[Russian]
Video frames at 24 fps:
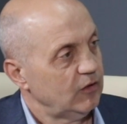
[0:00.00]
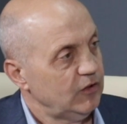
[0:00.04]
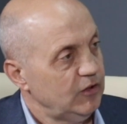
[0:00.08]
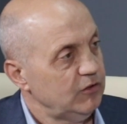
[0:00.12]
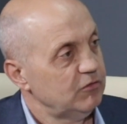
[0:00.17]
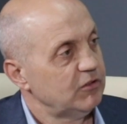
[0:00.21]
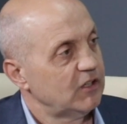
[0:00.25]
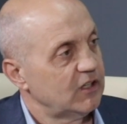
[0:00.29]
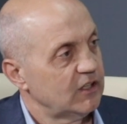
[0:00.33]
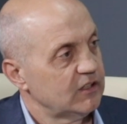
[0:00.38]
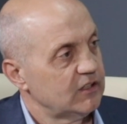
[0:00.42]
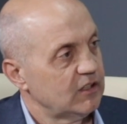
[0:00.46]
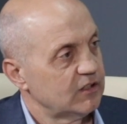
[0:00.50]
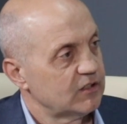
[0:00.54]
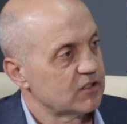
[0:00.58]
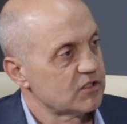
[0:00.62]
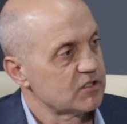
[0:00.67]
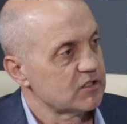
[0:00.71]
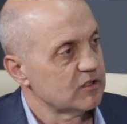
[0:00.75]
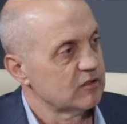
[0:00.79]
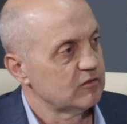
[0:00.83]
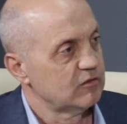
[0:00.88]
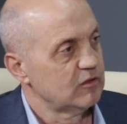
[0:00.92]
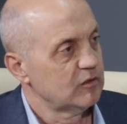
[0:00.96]
не выходя
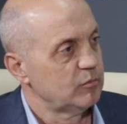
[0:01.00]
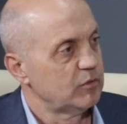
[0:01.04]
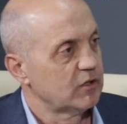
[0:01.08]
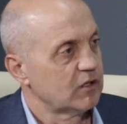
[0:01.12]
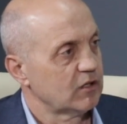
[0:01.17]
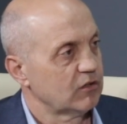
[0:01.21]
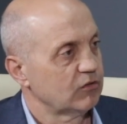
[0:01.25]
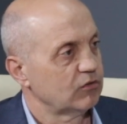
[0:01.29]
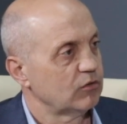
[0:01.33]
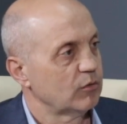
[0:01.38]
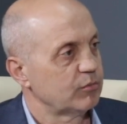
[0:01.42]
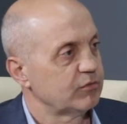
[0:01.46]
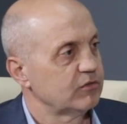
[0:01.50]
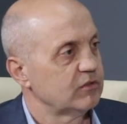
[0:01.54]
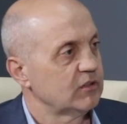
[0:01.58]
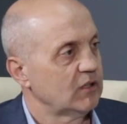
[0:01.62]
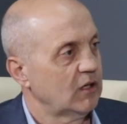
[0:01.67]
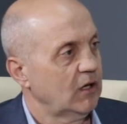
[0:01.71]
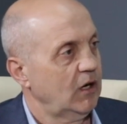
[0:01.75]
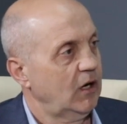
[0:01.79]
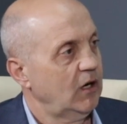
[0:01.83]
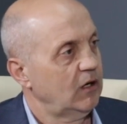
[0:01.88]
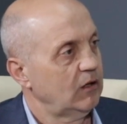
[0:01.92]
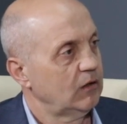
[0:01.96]
даже на выборы,
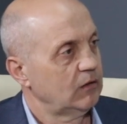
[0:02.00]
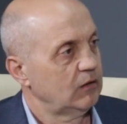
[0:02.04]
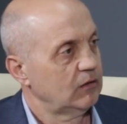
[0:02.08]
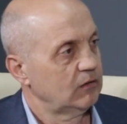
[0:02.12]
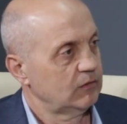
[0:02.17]
собственно, а,